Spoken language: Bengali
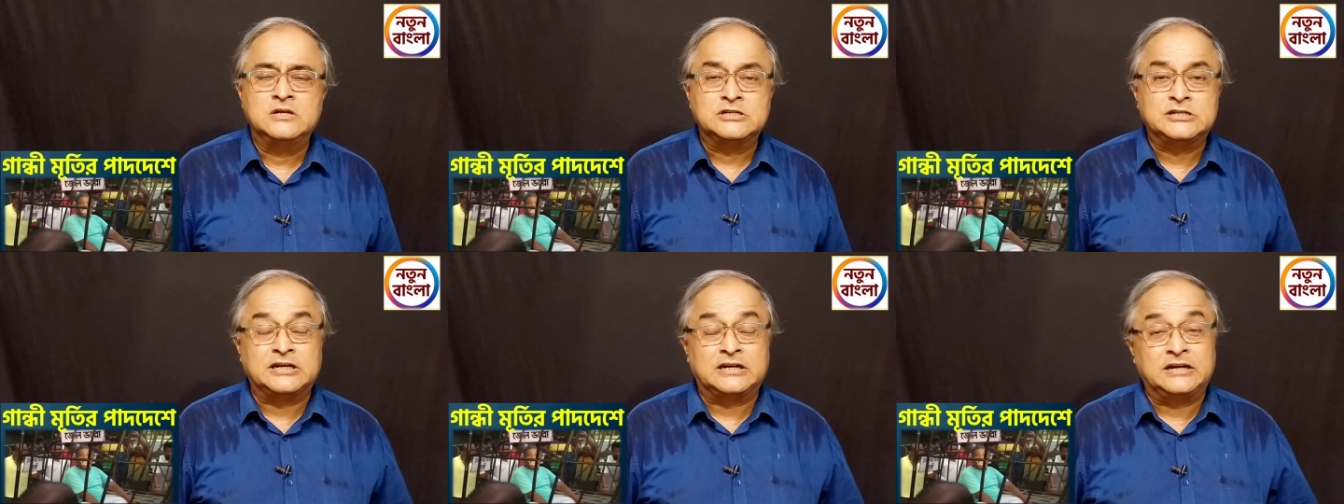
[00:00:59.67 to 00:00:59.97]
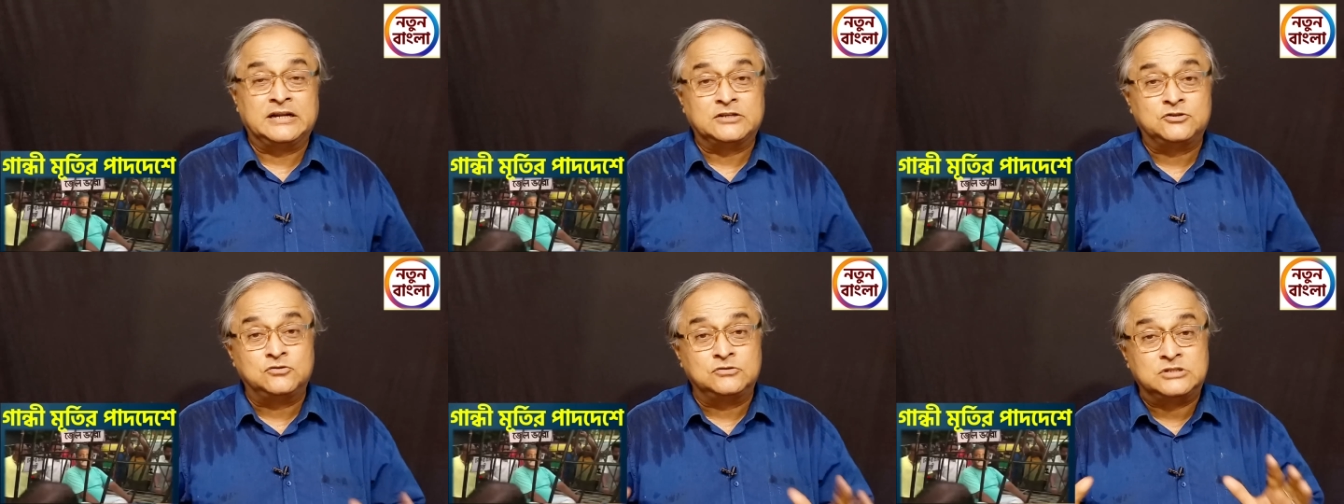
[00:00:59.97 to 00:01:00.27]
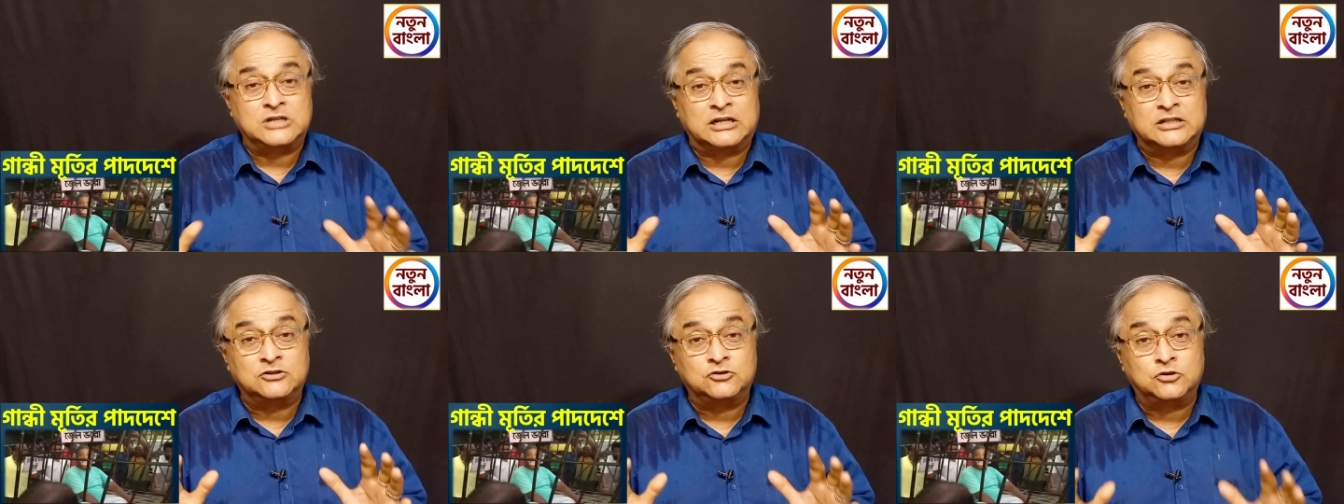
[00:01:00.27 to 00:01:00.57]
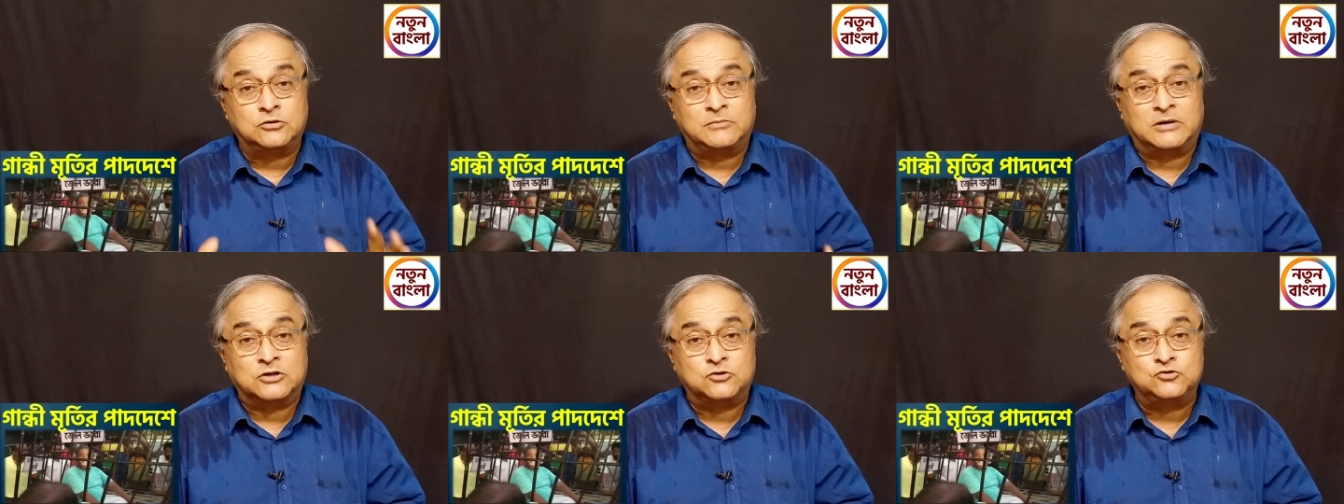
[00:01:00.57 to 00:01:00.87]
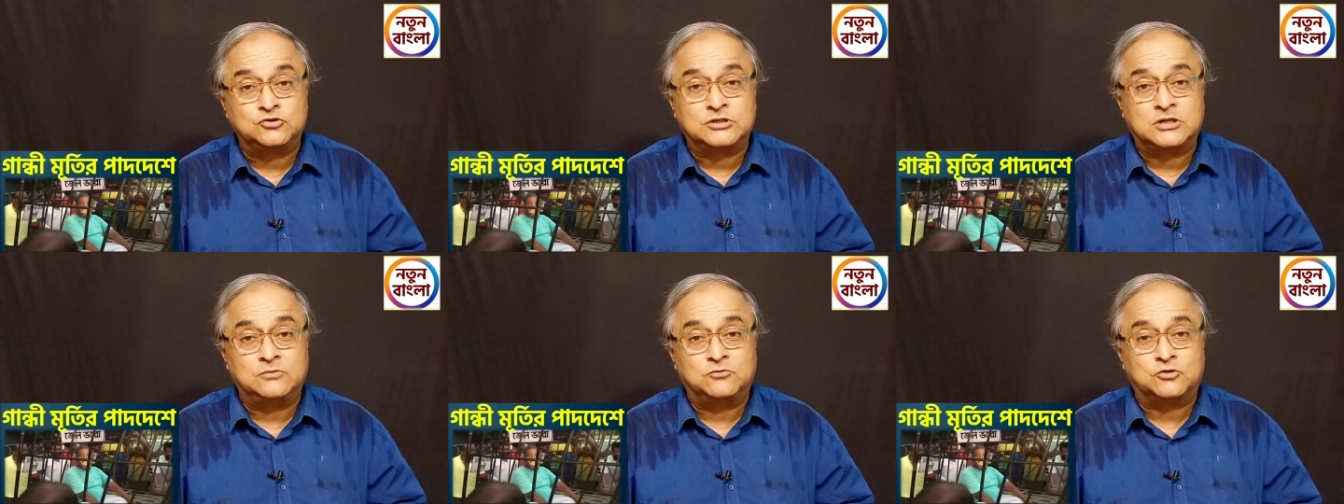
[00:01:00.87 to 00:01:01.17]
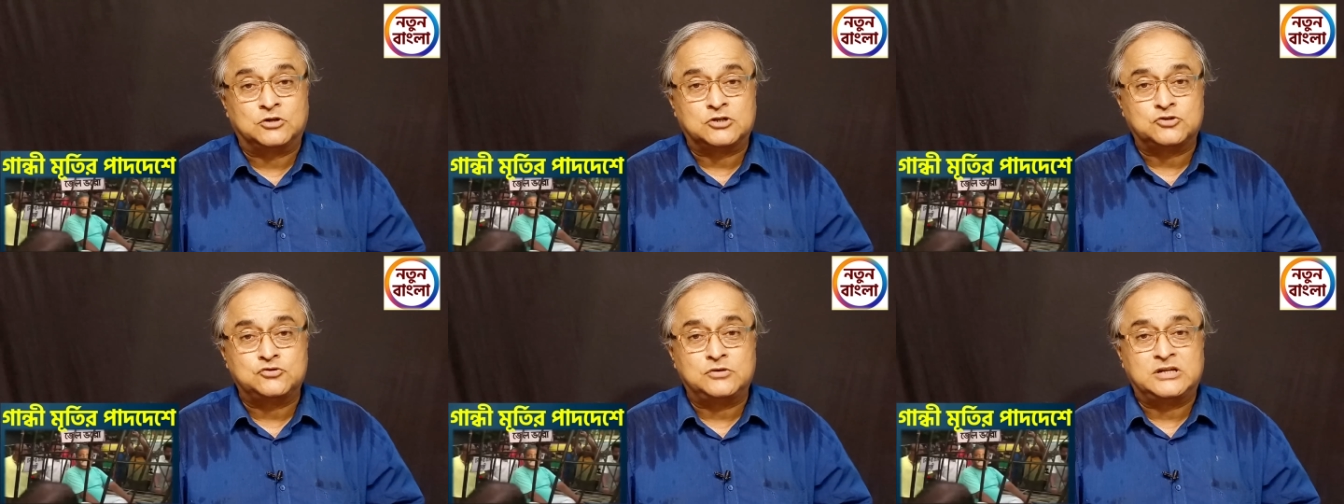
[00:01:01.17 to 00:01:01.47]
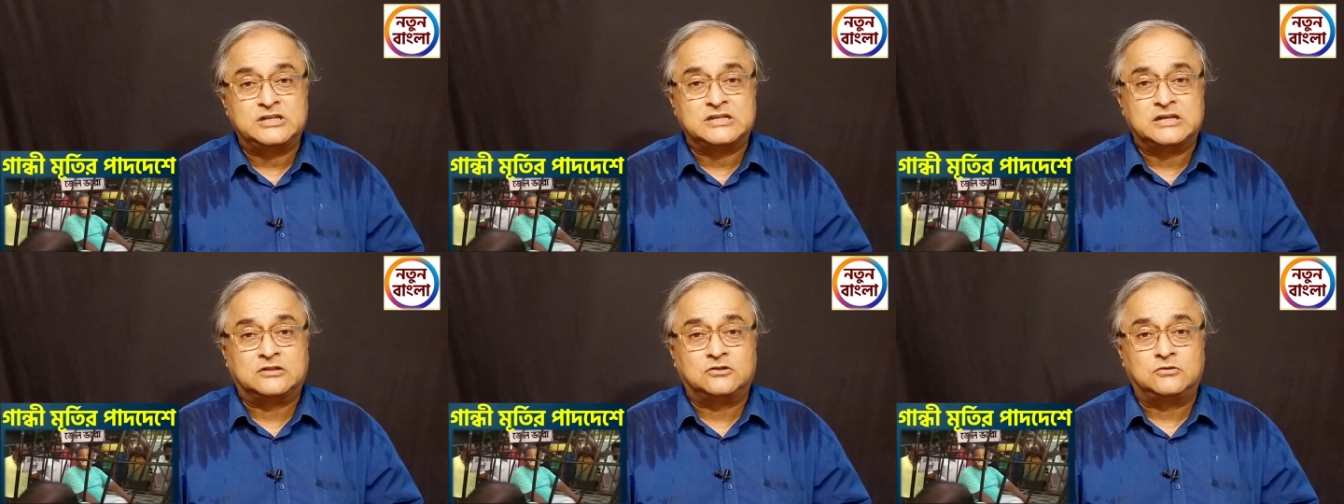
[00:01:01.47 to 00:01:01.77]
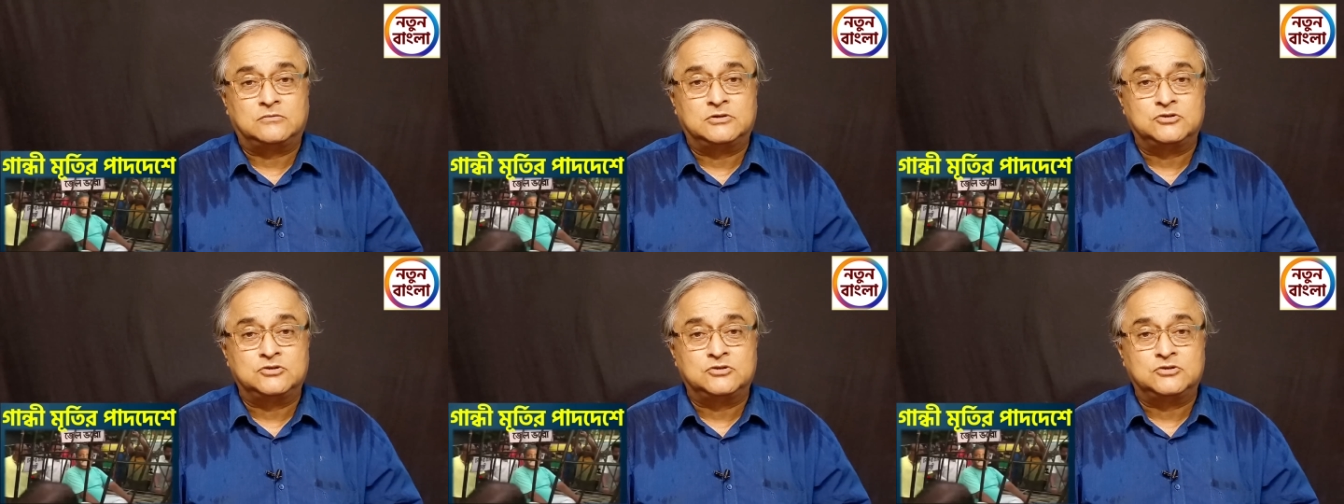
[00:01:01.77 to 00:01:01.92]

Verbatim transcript: সেখানে একজন জ্যান্ত মানুষকে মোটাসোটা জ্যান্ত